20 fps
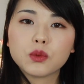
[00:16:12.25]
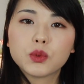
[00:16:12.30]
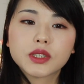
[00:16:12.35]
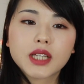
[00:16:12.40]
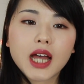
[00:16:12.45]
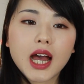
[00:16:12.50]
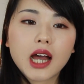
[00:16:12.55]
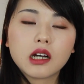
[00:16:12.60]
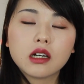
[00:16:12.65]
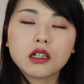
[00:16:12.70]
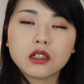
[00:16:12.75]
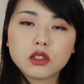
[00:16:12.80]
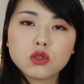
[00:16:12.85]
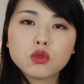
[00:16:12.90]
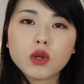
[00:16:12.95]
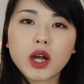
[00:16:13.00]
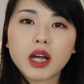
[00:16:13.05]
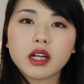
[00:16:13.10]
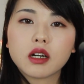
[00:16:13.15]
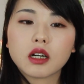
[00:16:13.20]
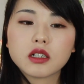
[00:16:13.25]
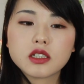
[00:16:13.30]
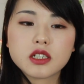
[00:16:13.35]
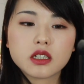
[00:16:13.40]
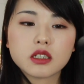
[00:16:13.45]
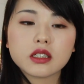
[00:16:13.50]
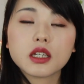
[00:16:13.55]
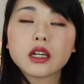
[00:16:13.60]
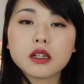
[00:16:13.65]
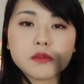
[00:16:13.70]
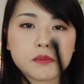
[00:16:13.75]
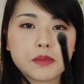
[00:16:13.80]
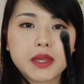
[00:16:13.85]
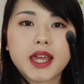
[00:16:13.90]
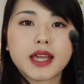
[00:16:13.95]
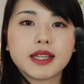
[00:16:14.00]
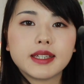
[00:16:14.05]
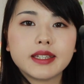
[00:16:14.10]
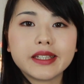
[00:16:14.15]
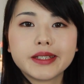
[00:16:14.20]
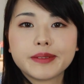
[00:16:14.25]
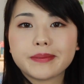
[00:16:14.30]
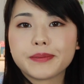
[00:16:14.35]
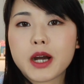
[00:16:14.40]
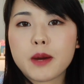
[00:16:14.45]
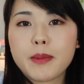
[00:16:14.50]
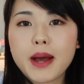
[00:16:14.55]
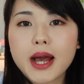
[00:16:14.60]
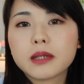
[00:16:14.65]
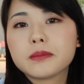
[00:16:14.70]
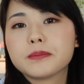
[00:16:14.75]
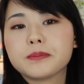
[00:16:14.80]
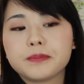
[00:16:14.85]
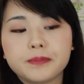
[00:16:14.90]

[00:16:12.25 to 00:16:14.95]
因为它很软，而且也很便宜，好吧？